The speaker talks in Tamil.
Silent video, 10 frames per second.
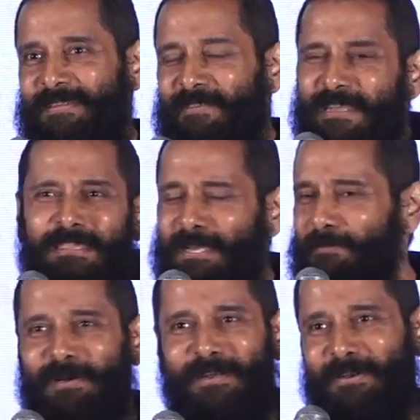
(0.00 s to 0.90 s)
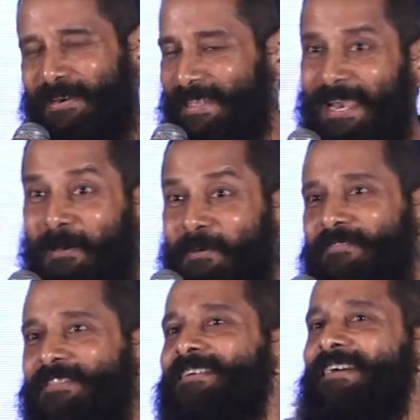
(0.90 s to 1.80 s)
வெறித்தனமாக இருக்கட்டும் அது எல்லாமே
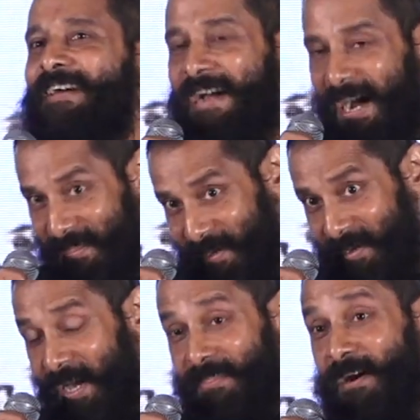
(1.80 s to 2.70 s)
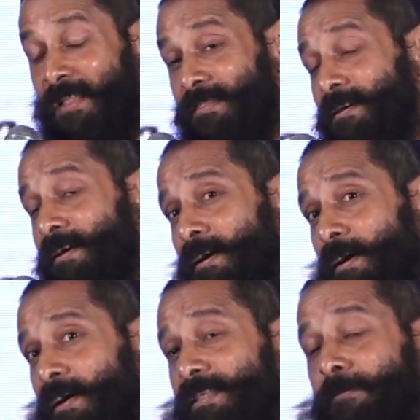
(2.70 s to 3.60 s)
வந்து அந்த அந்த அந்த க
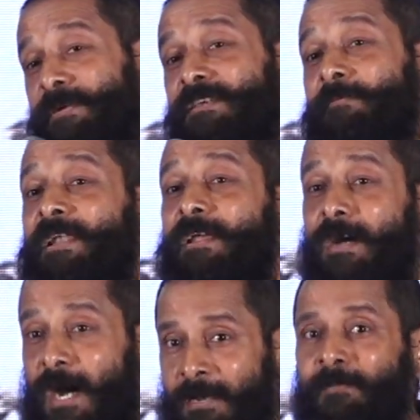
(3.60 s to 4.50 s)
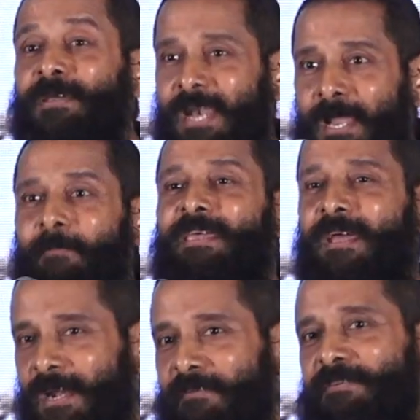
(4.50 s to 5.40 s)
கதாபாத்திரம் மேலே இருக்க அன்பு எல்லாமே
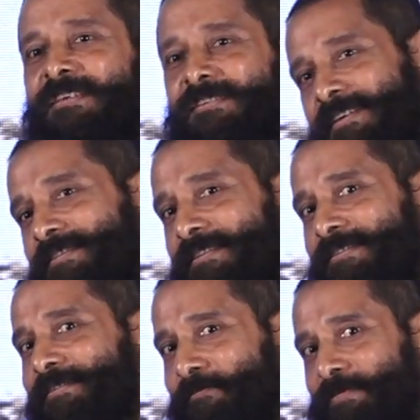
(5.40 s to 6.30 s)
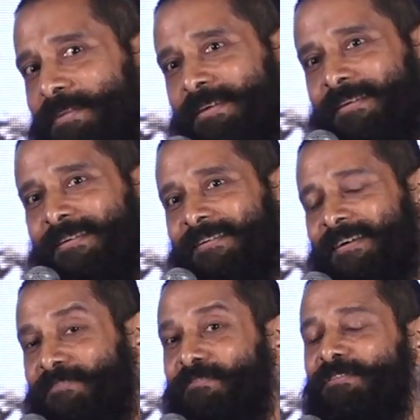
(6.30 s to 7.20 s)
எங்களை வந்து சேர்ந்துருக்கு
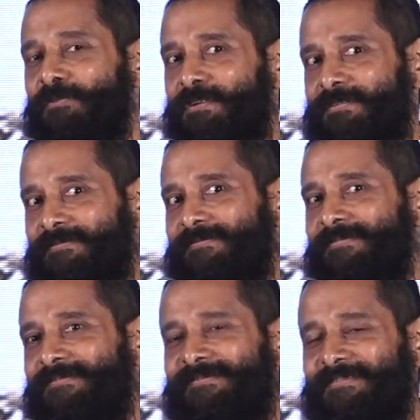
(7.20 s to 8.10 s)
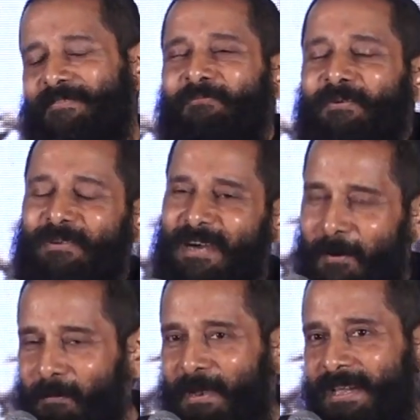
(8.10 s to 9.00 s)
அது வந்து ஒரு ரொம்ப ஒரு
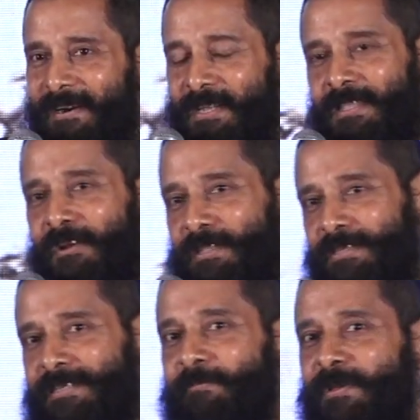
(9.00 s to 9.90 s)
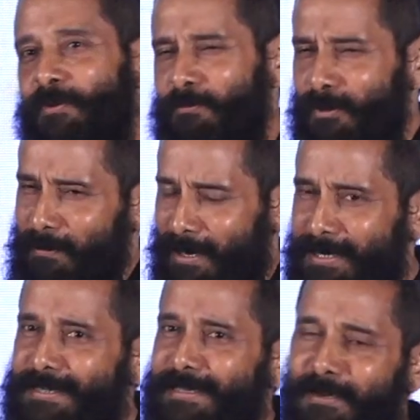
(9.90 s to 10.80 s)
ஹம்பிளிங்காக இருந்தாலும் அட் த சேம் டைம் ரொம்ப ஒரு
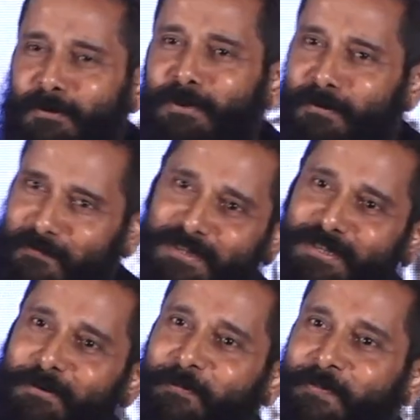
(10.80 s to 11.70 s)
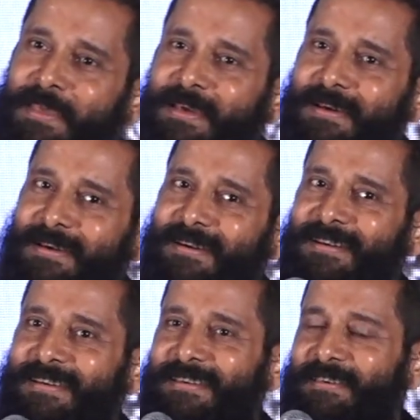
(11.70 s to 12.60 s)
மகிழ்ச்சி தரக்கூட ஒரு விஷயம்
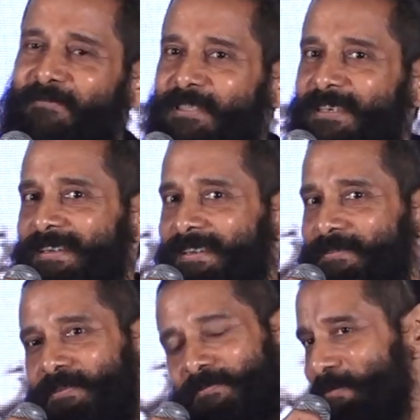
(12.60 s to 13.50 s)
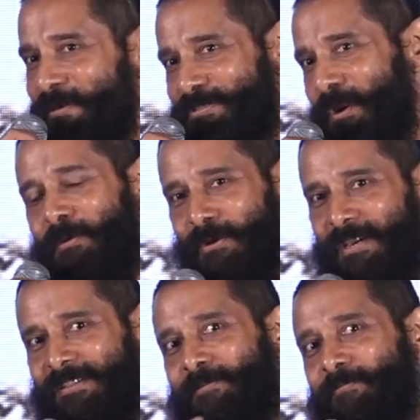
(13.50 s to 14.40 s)
இதுக்கு வந்து வேணுமே சொல்ல
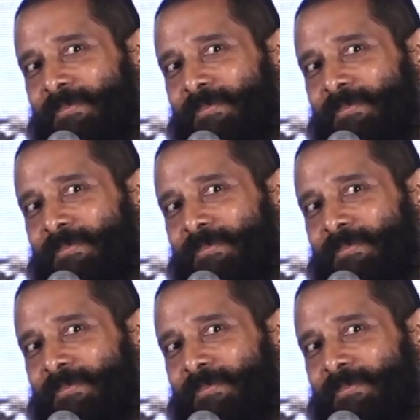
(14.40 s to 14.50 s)
முடியாது